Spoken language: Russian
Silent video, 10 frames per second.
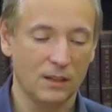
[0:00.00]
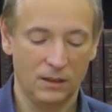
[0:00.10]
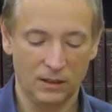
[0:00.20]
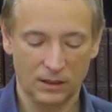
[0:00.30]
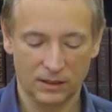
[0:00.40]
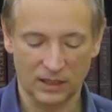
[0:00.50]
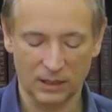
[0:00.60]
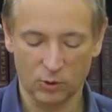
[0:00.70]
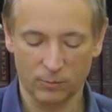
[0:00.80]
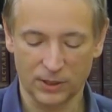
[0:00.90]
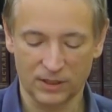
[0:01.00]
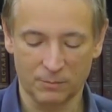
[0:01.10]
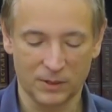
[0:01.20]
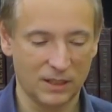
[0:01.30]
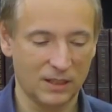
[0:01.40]
И таким
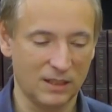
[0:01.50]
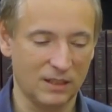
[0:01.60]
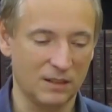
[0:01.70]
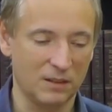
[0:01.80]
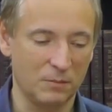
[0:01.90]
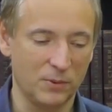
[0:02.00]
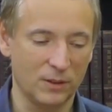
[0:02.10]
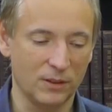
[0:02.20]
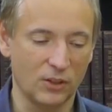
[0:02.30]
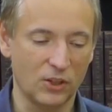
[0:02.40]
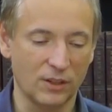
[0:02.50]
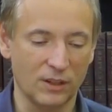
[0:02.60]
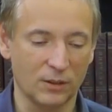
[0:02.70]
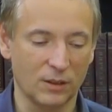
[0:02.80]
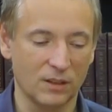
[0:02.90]
образом э, белые
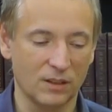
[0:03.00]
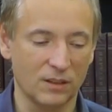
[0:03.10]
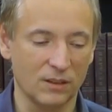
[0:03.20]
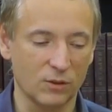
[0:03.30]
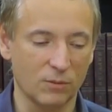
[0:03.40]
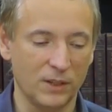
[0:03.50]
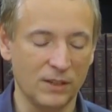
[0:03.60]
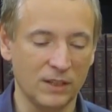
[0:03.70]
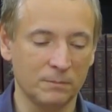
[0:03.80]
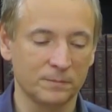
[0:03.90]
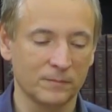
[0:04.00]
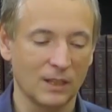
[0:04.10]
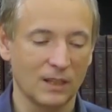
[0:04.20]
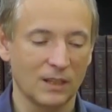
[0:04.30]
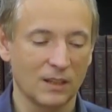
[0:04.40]
начинают э, наступление.
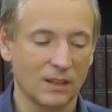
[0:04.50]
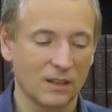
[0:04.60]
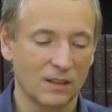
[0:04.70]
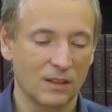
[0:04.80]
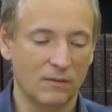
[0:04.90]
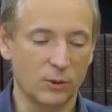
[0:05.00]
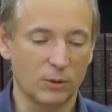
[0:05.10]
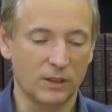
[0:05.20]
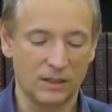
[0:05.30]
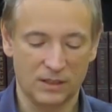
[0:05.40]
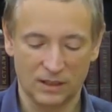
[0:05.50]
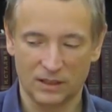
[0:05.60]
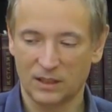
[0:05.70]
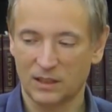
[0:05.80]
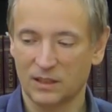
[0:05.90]
В
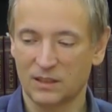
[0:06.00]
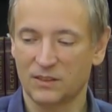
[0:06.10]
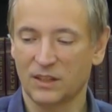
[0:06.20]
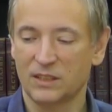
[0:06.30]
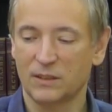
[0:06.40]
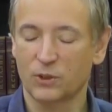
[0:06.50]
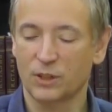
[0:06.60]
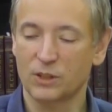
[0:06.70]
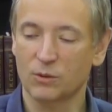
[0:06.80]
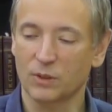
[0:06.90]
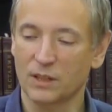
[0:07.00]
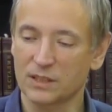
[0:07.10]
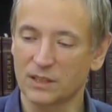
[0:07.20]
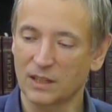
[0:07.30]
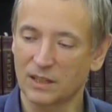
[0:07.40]
результате э, находившаяся у
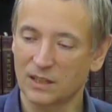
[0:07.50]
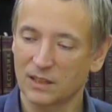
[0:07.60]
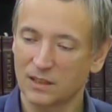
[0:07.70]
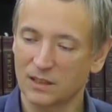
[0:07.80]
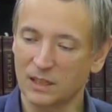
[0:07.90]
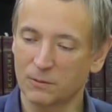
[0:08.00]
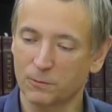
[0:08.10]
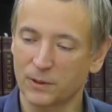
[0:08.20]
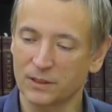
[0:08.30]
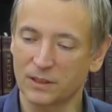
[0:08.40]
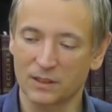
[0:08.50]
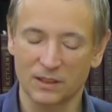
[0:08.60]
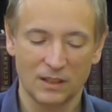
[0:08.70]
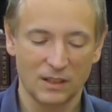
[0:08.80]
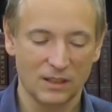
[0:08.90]
нас на левом
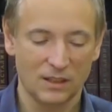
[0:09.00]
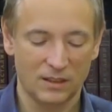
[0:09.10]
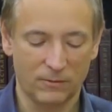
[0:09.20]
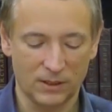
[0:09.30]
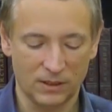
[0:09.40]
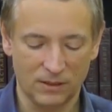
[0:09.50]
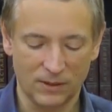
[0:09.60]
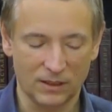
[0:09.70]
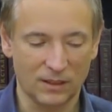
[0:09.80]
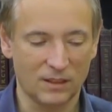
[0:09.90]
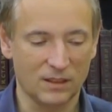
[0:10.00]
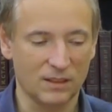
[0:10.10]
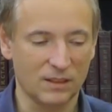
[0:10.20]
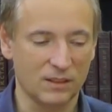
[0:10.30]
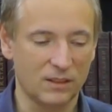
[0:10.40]
фланге
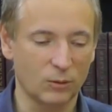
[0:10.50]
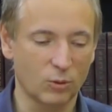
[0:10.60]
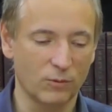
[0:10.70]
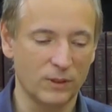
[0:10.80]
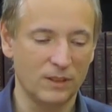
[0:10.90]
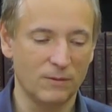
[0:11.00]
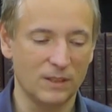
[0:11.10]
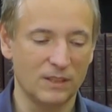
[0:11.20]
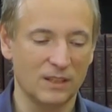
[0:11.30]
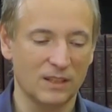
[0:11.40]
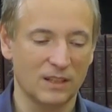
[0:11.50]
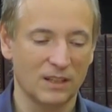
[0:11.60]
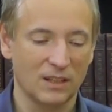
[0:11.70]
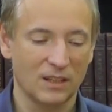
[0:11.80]
29-я стрелковая дивизия